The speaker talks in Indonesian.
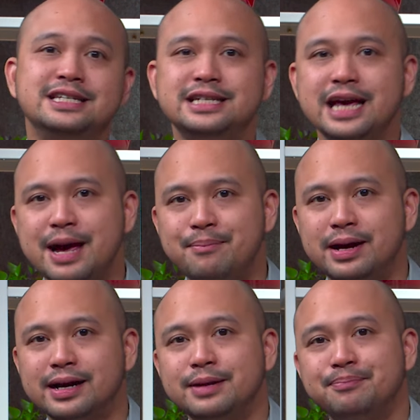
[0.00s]
GCM
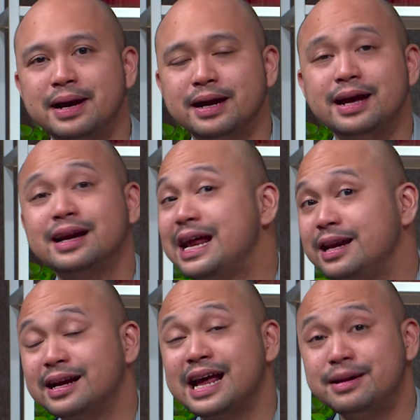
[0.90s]

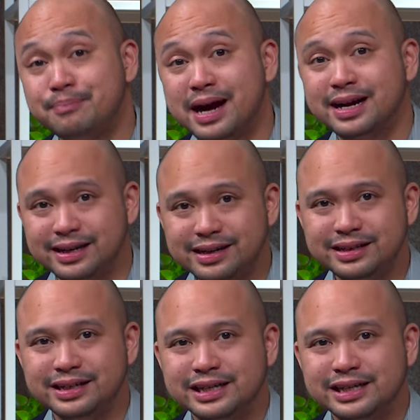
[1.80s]
Radmacher